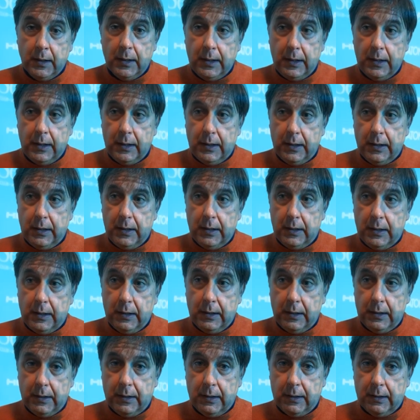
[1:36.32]

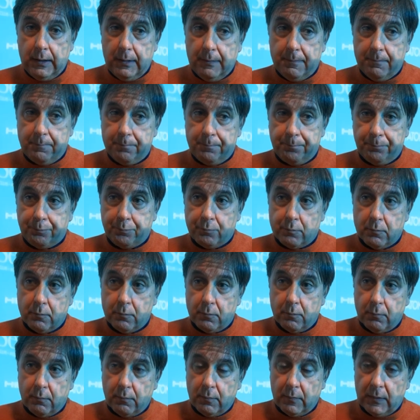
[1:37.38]
E, ehm,
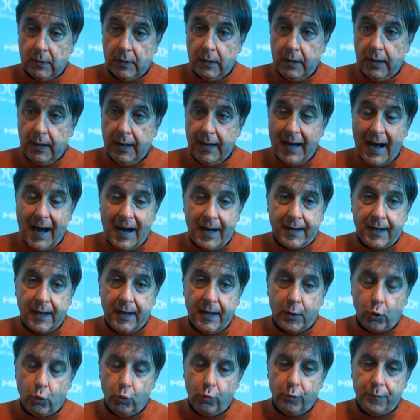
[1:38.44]
e anche
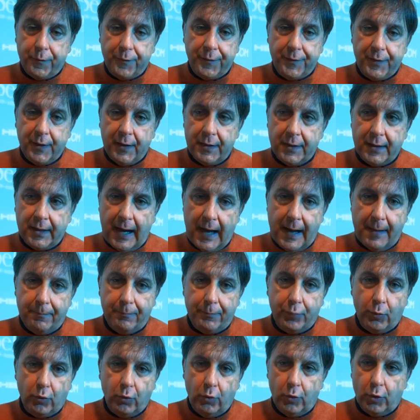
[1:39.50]
le cuffie in
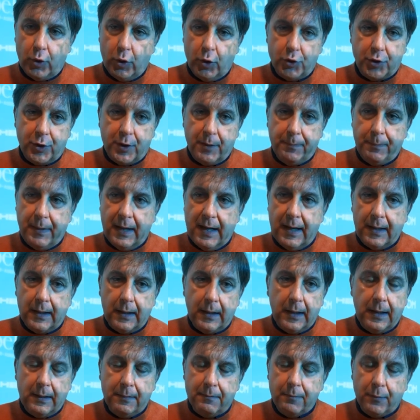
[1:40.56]
campo col coach che
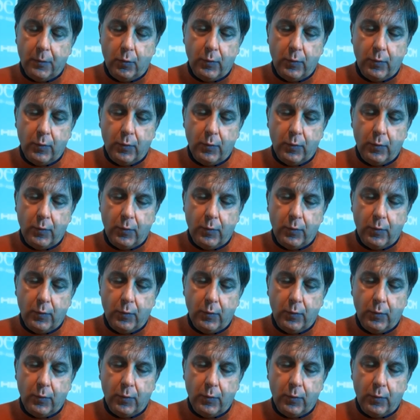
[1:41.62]
parla.